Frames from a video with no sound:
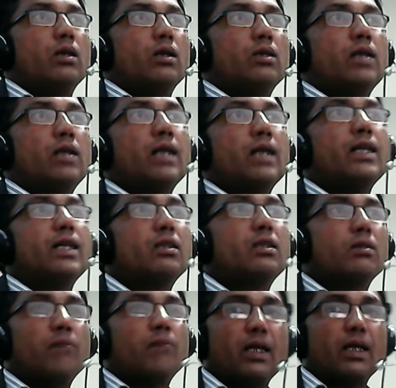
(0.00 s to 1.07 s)
टारगेट
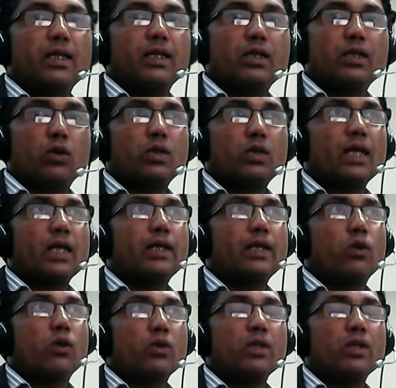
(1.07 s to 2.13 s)
मार्केट और टारगेट
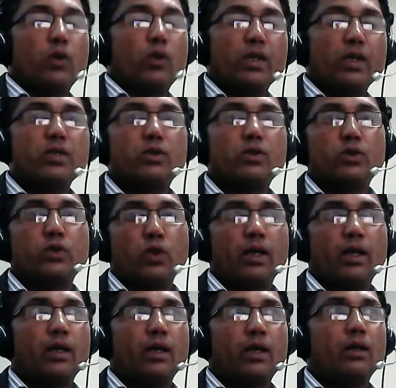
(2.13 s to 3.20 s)
ऑडियंस जो
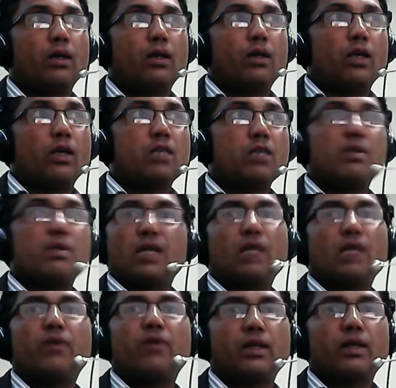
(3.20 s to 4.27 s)
है इसमें
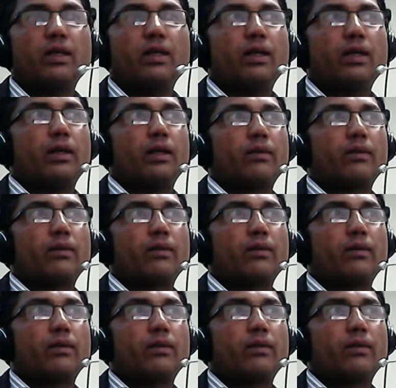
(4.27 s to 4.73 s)
ज़्यादा फर्क नहीं है